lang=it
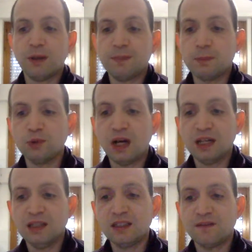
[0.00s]
l'abbiamo da
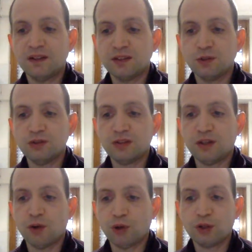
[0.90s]
anni davanti ai
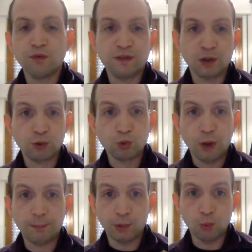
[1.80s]
nostri occhi, ovvero su
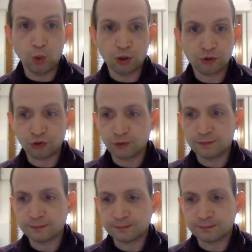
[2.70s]
Apple Watch.